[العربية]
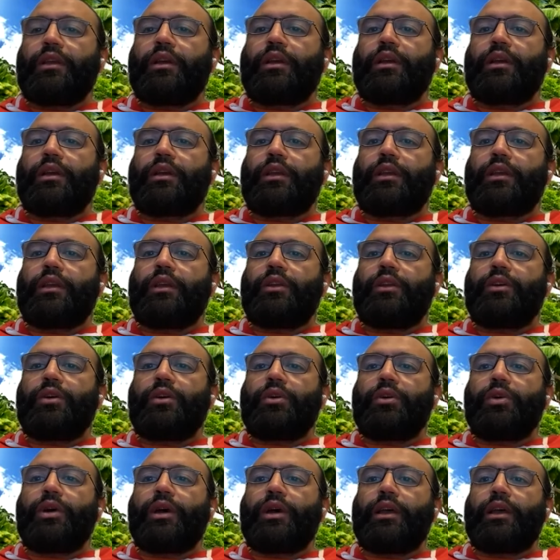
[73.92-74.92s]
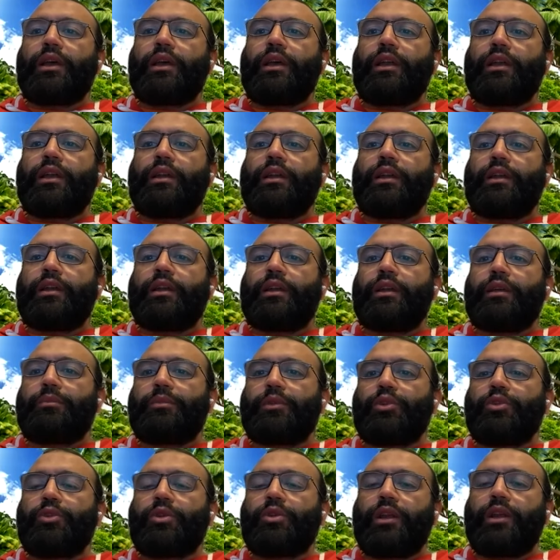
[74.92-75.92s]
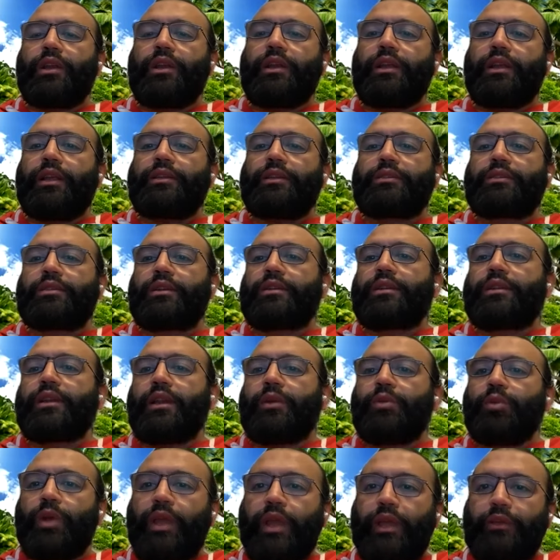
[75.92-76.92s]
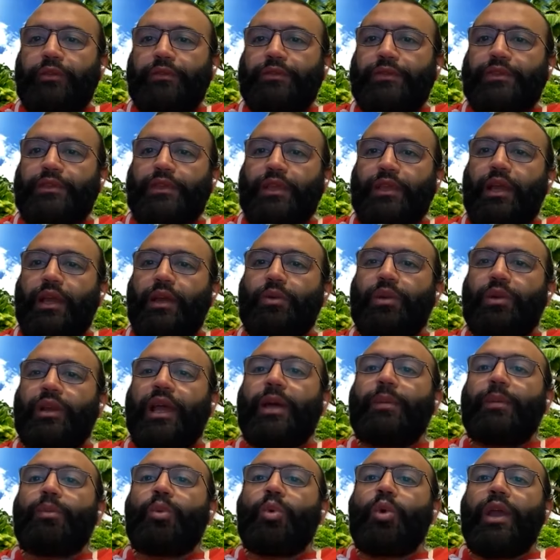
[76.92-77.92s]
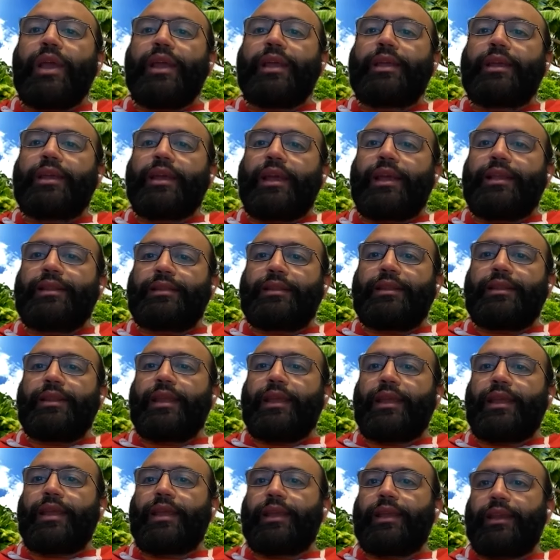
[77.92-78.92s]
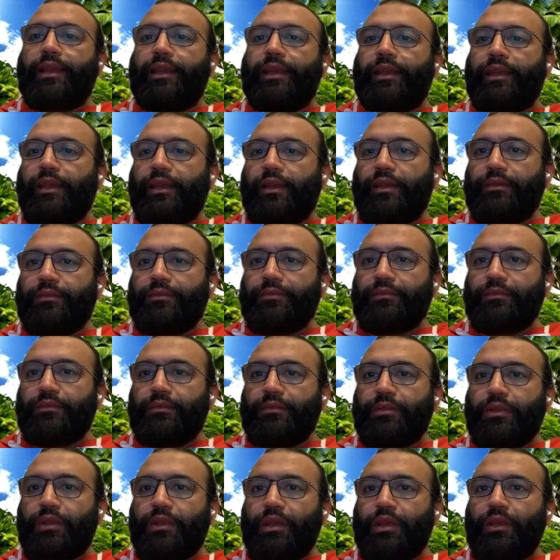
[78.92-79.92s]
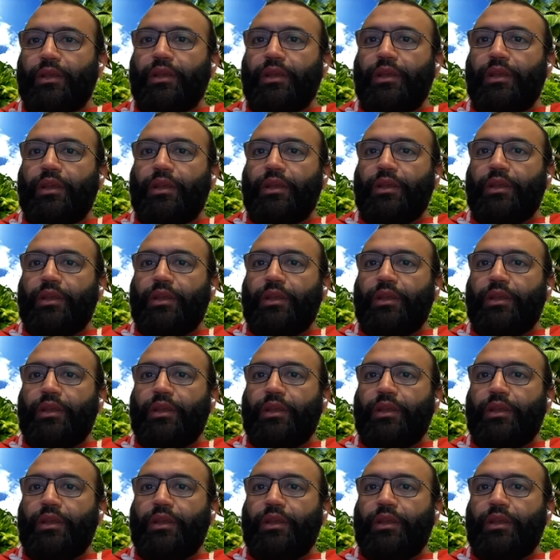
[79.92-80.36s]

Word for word: آه اللي هو اللي بيقولوا عليه الانترنال ويفز او الامواج الداخليه اوكي